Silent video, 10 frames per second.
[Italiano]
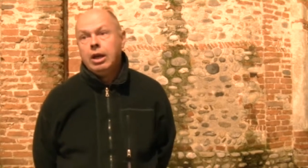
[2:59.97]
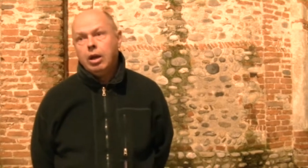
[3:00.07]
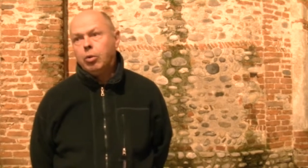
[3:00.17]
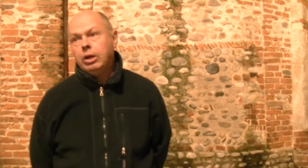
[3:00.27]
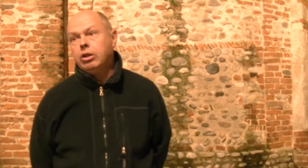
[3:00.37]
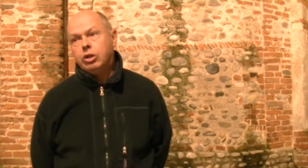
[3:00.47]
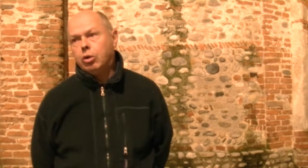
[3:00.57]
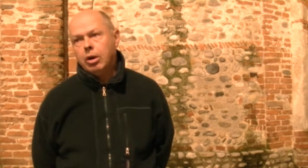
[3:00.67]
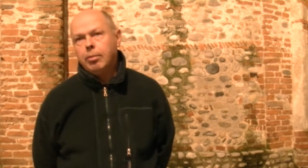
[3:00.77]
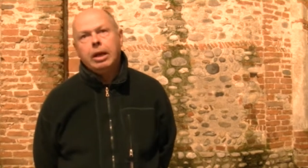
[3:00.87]
E quindi
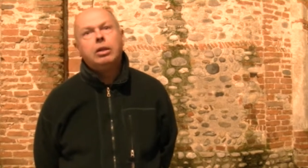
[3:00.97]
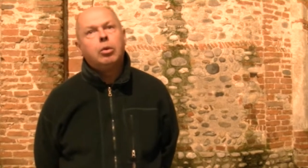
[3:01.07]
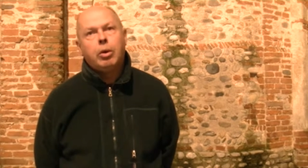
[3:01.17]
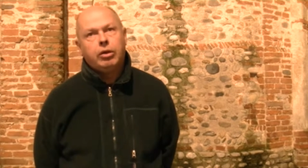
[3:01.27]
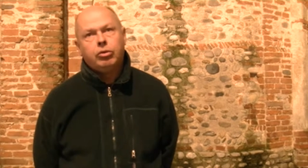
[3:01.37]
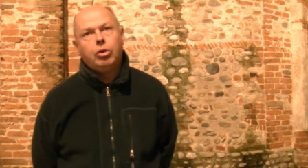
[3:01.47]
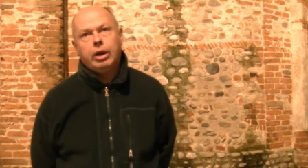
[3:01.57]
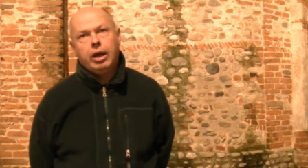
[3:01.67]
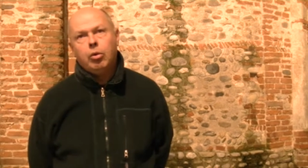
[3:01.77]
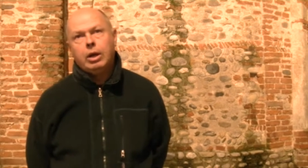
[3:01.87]
sicuramente questo
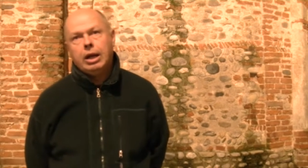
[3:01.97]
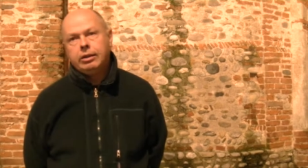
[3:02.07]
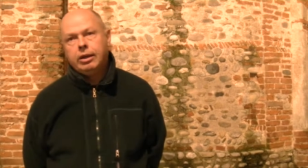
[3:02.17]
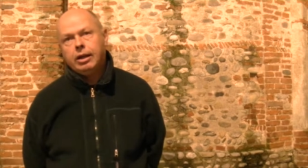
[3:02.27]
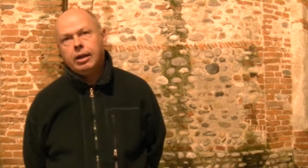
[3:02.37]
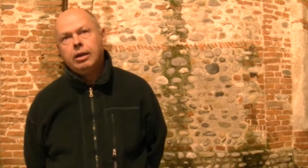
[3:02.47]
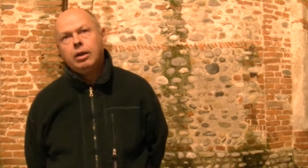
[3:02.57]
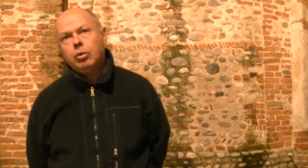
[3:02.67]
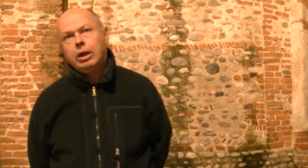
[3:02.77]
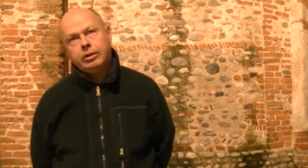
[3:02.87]
è un'altra
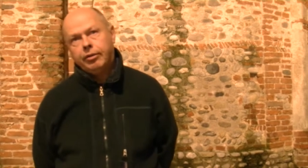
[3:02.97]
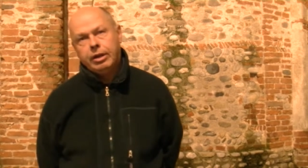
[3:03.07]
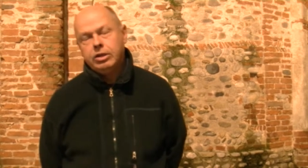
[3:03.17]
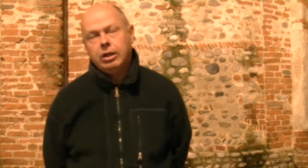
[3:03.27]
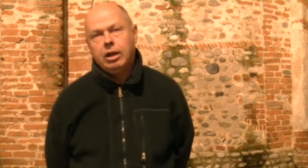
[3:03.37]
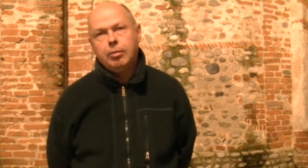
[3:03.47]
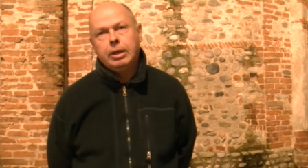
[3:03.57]
un faccia della